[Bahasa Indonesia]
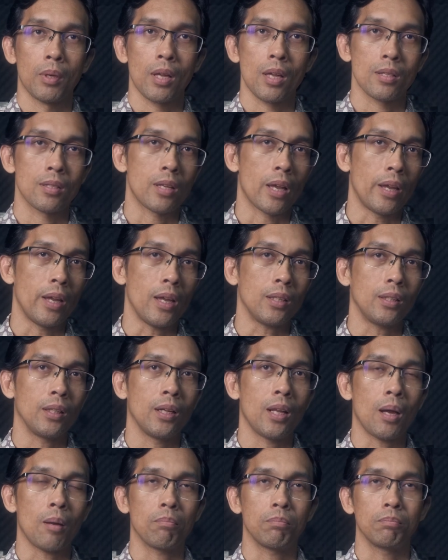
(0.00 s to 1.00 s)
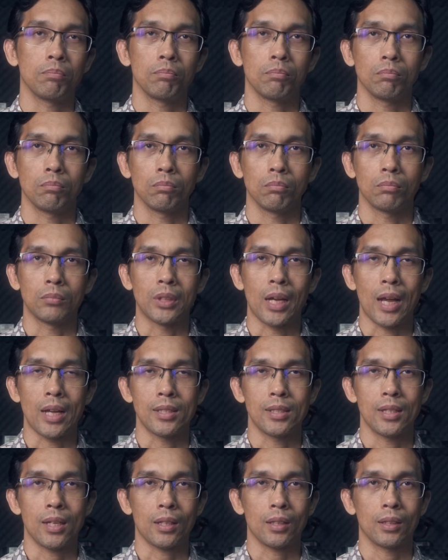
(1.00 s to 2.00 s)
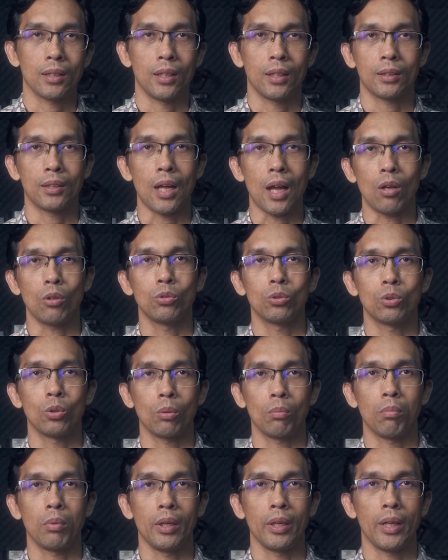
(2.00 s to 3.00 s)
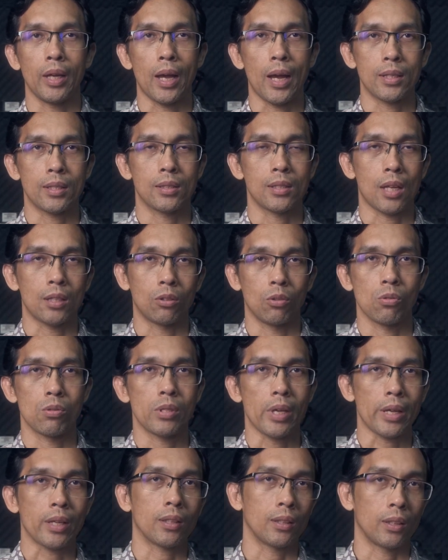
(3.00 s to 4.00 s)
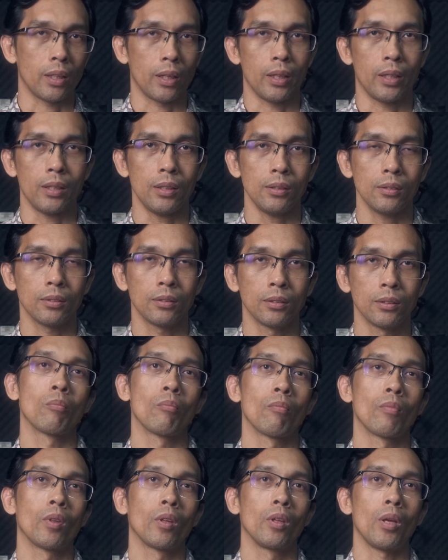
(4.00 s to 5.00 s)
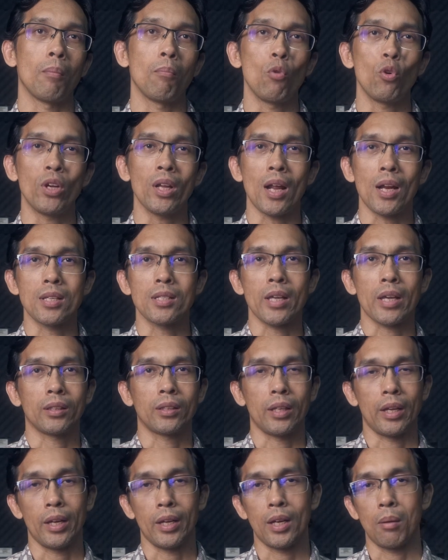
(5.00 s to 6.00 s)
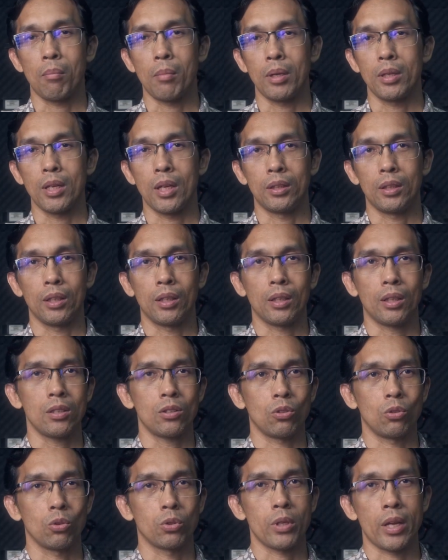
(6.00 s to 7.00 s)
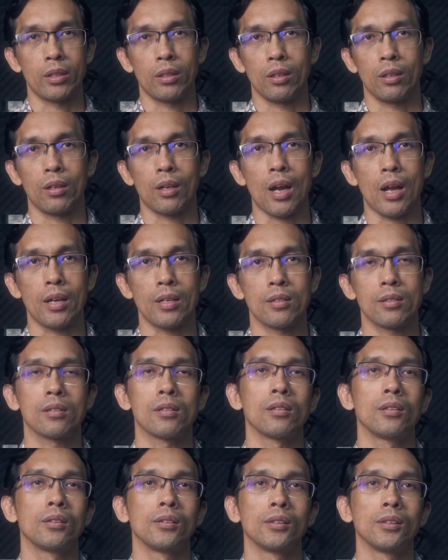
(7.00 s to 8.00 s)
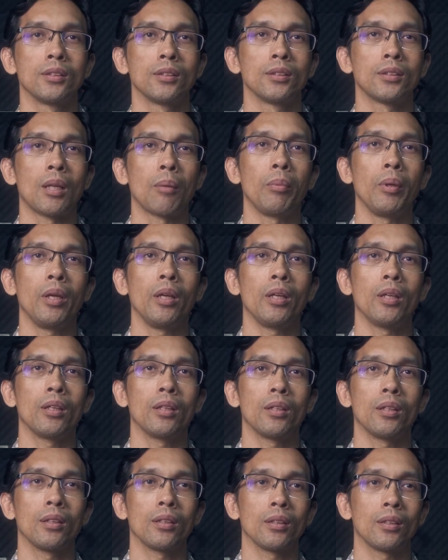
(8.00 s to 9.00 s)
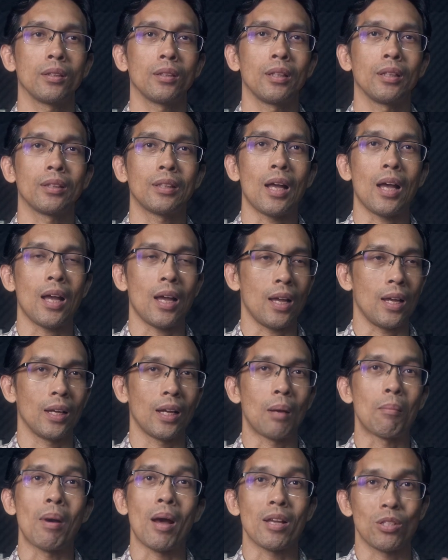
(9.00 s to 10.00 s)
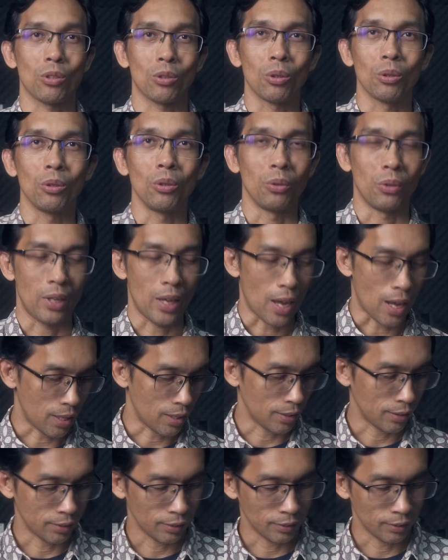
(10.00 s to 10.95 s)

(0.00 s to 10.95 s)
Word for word: Saya tidak mengajak kita untuk melihat satu sekte. Ya mungkin ada sekte yang namanya antikristus, antikris. Tapi kita nggak bahas itu dulu ya.